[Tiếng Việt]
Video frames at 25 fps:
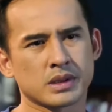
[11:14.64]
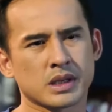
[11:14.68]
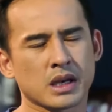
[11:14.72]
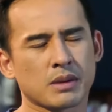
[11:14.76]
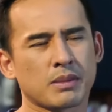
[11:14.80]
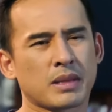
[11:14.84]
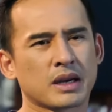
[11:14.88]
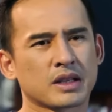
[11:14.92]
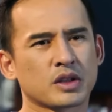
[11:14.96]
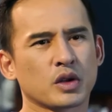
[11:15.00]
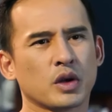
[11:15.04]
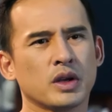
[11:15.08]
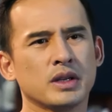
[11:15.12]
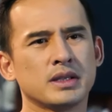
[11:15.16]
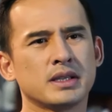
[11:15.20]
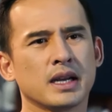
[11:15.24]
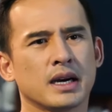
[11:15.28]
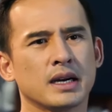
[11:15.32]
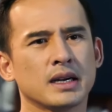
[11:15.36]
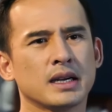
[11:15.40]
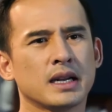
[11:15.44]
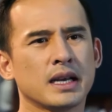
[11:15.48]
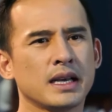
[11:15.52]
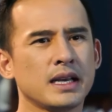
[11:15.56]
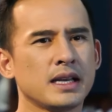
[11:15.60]
Sao bà tuyển
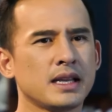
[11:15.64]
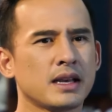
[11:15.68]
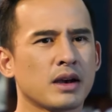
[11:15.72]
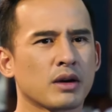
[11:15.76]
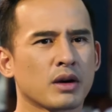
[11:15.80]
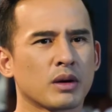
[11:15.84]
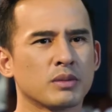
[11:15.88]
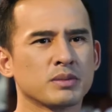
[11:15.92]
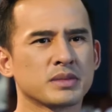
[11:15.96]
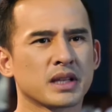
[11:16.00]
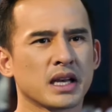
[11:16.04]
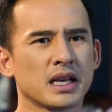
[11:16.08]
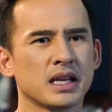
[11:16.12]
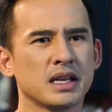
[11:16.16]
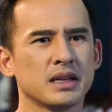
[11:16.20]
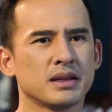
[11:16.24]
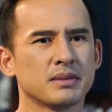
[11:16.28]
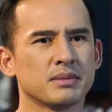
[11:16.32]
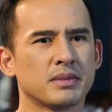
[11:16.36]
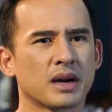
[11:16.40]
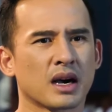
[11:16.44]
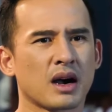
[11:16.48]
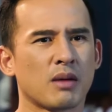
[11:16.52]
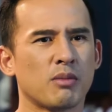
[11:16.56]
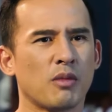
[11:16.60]
trợ lý vào công ty
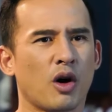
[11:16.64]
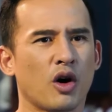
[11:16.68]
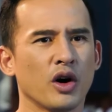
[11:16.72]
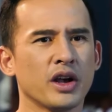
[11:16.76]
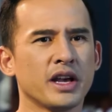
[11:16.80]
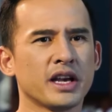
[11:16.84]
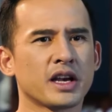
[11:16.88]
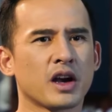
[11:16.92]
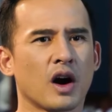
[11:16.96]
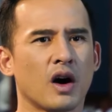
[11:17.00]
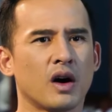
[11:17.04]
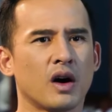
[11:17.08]
mà không hỏi ý